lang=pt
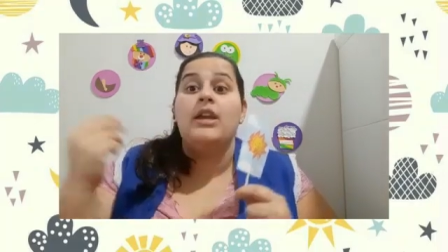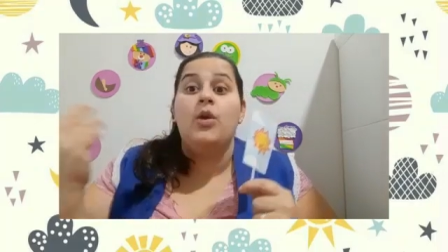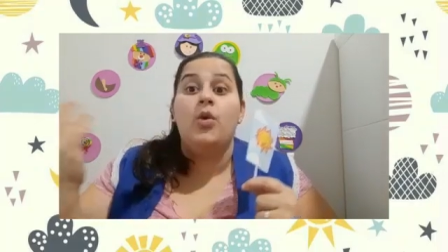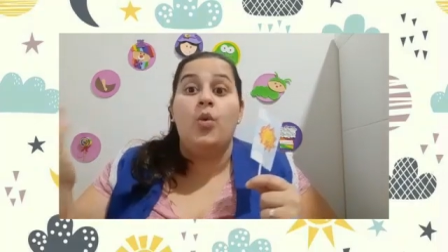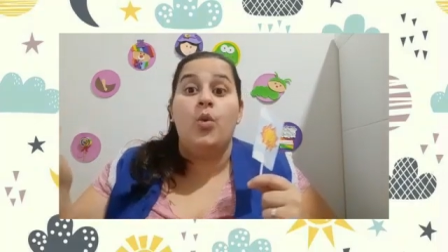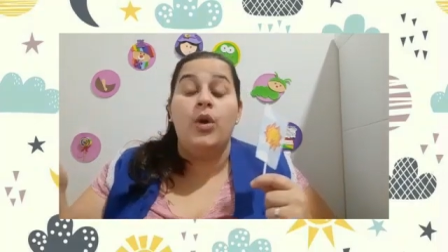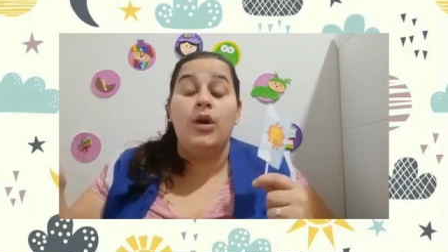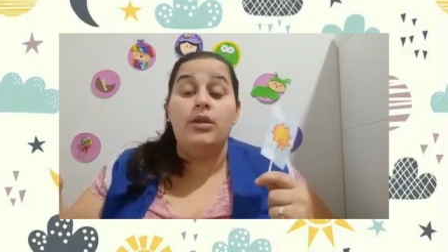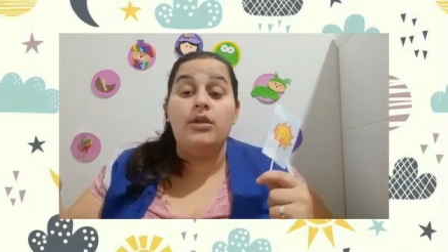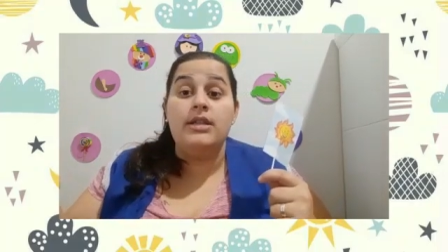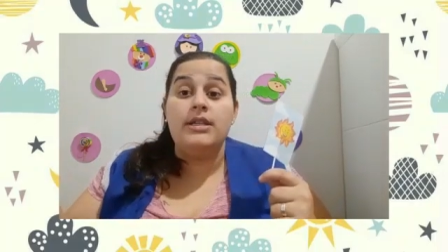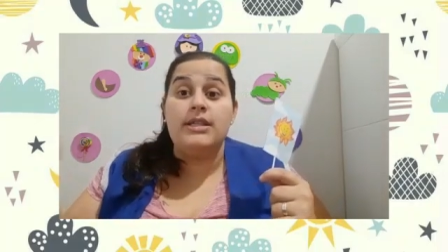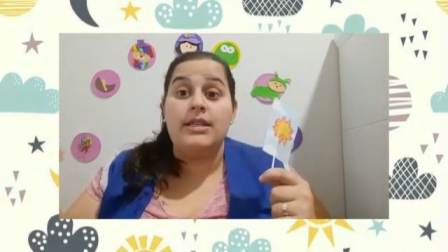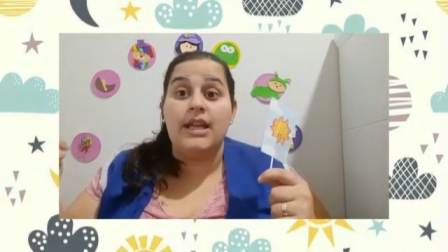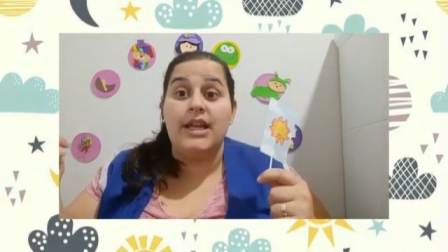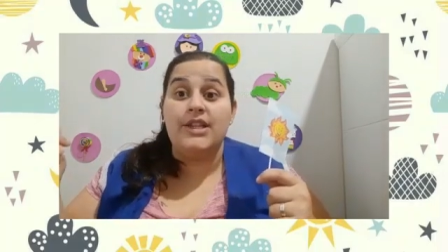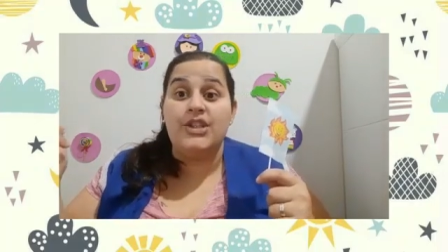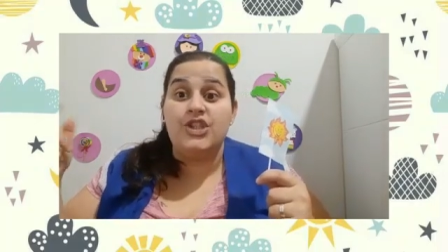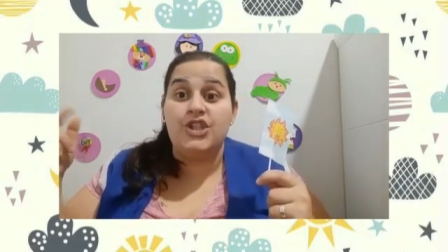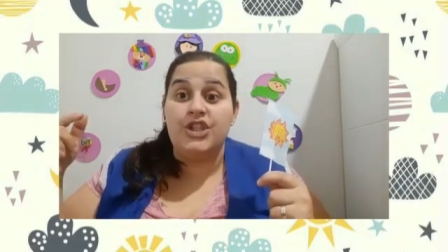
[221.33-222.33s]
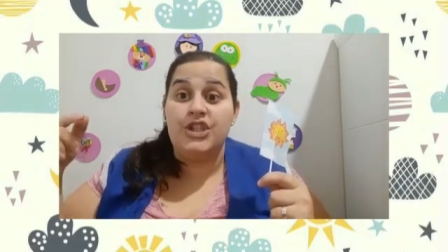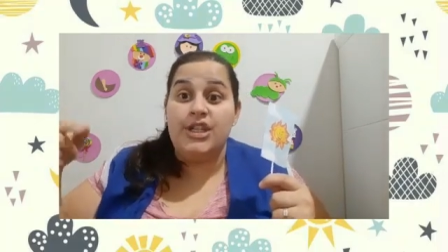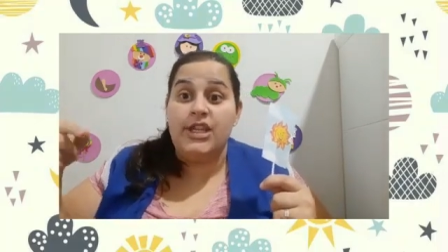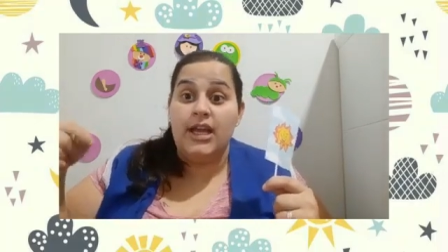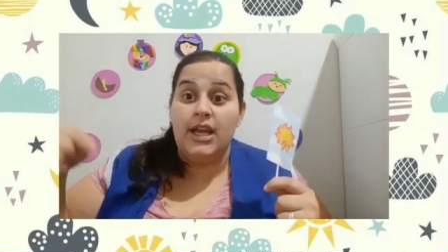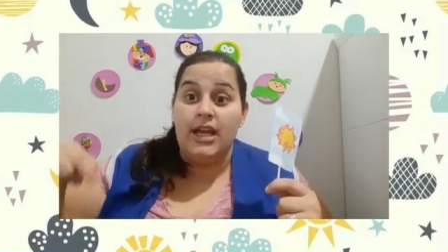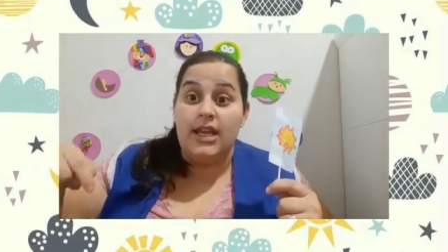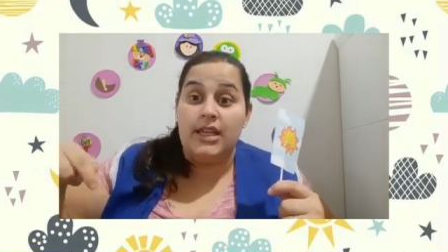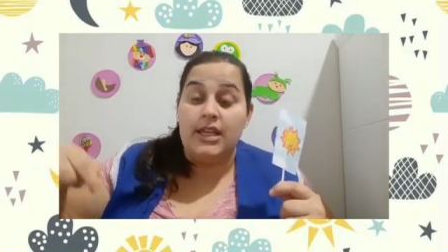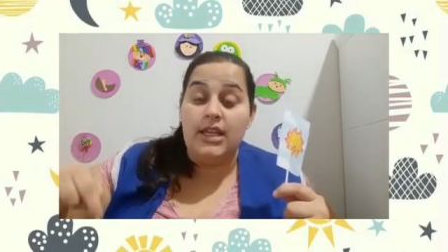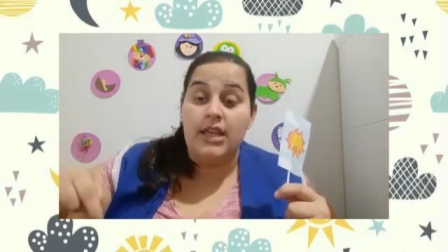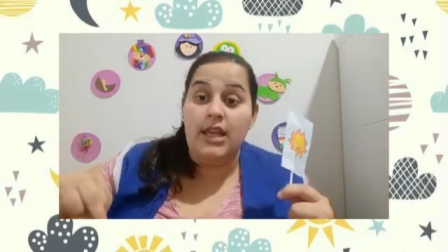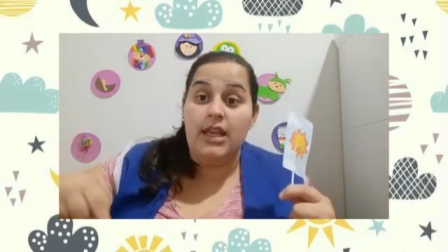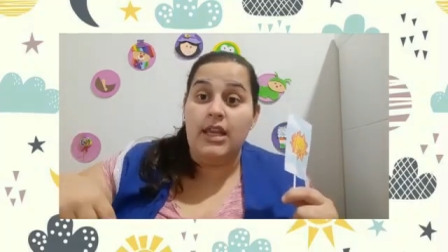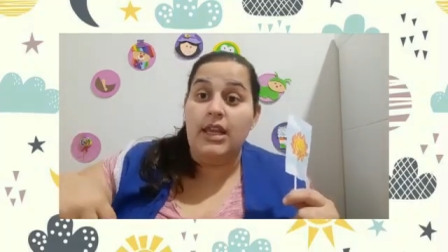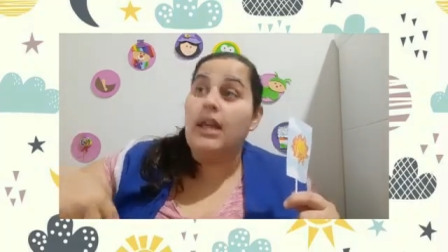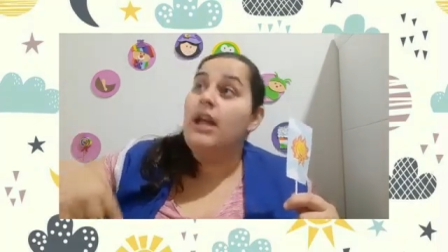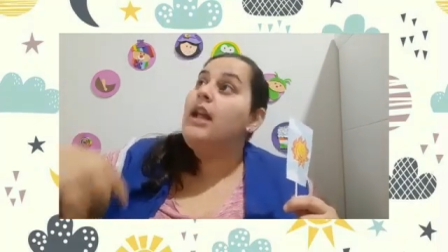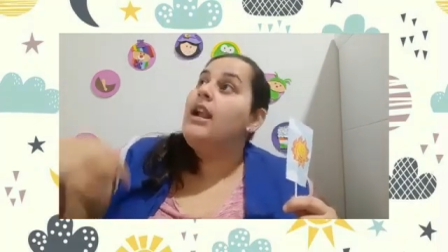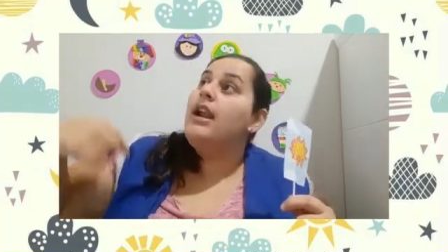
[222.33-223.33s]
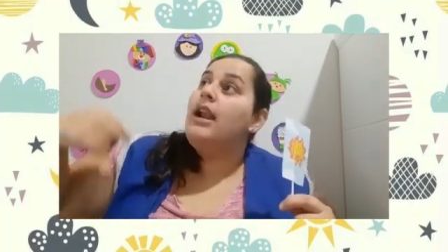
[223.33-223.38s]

Quando está dia aqui,